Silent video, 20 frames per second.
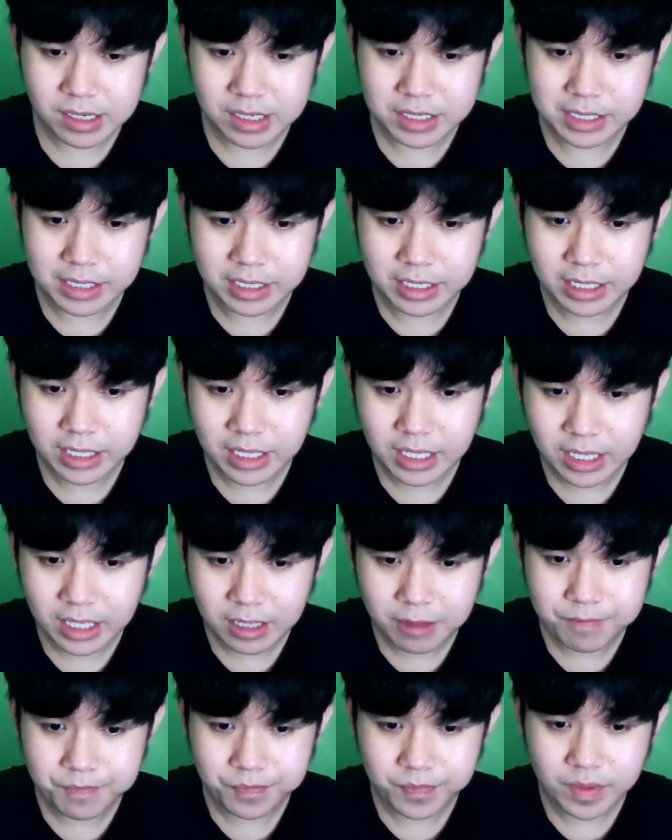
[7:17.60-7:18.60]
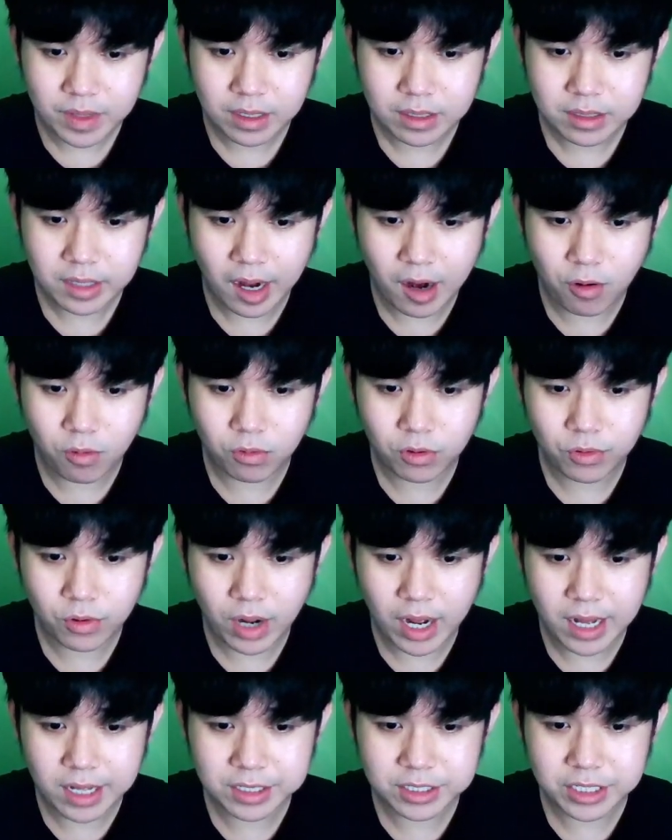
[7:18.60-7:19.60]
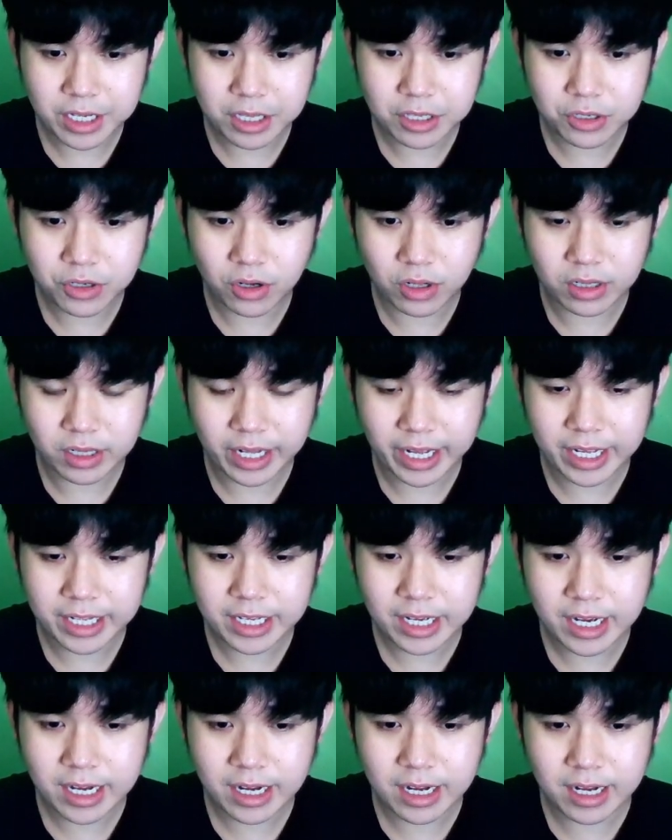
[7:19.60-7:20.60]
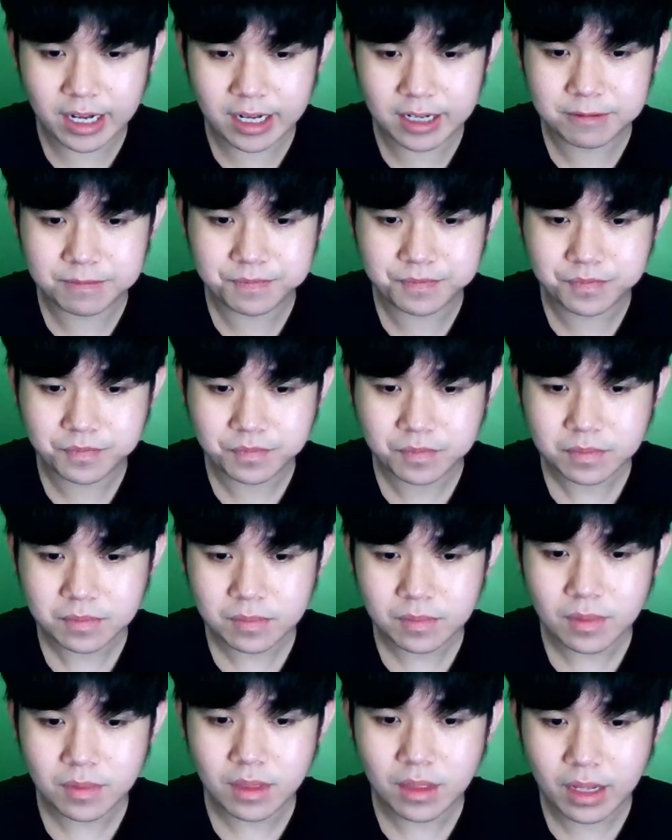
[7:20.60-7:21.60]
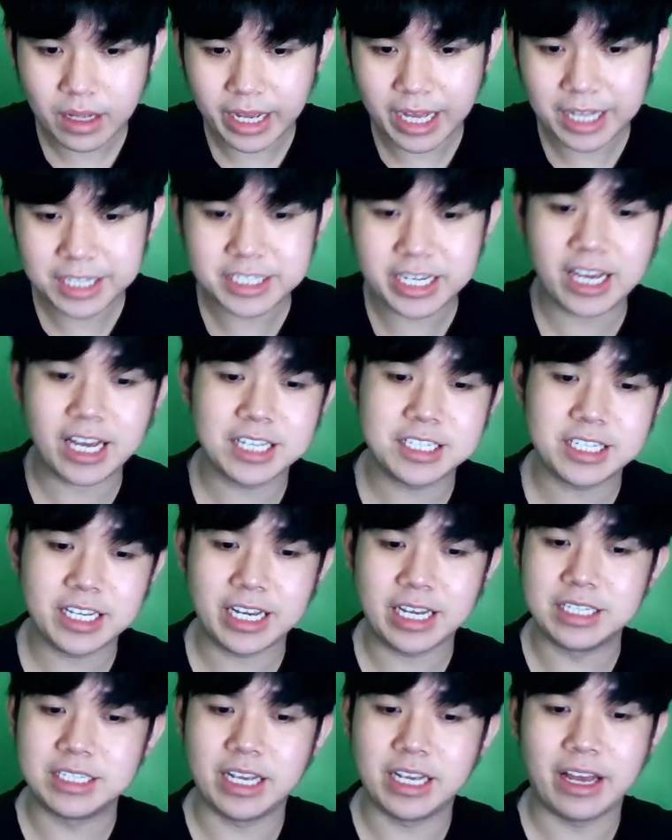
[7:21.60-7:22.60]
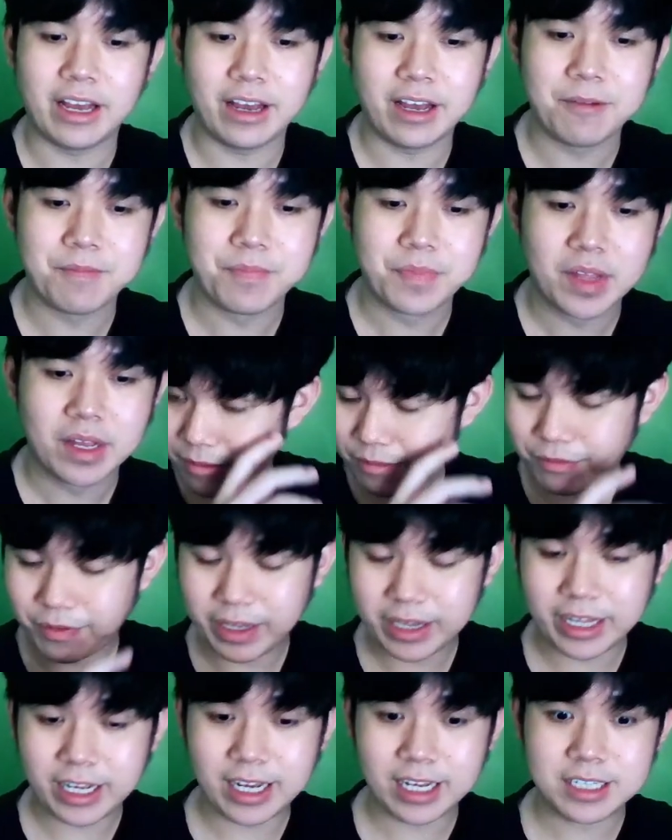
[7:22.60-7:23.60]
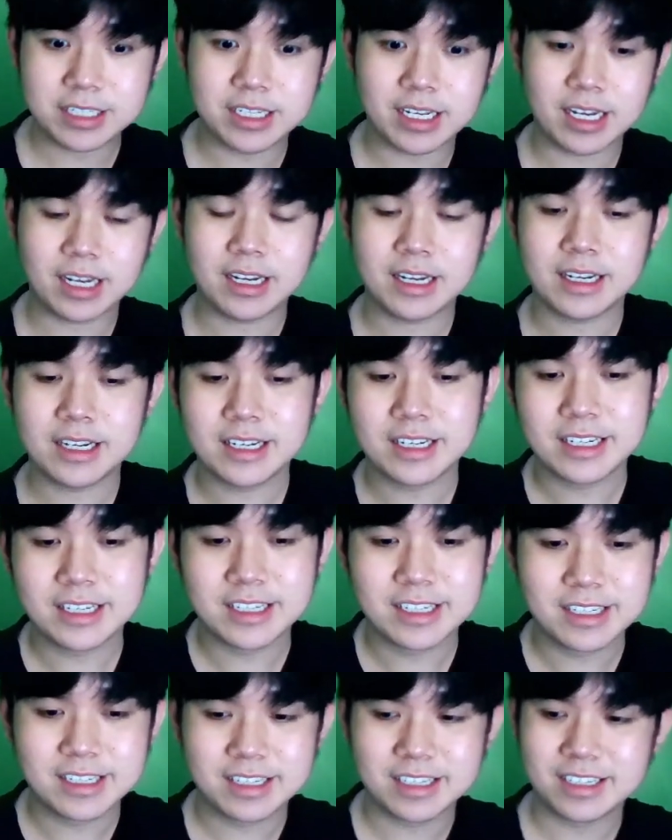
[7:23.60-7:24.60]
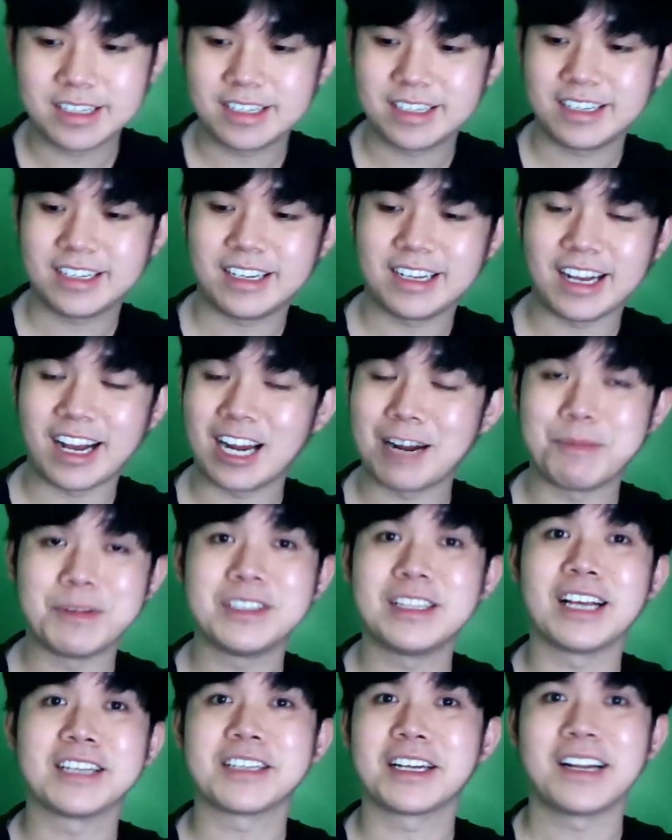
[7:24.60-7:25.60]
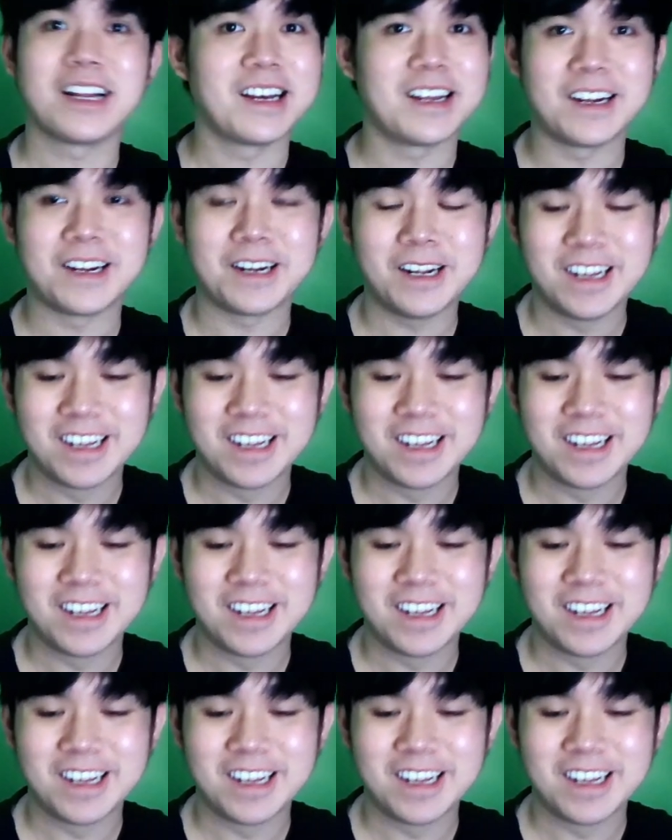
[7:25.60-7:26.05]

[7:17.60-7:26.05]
di sini. Tahu luhan Kayaknya Kayak C, C, Feeling aja. Nggak ada penjelasan lain.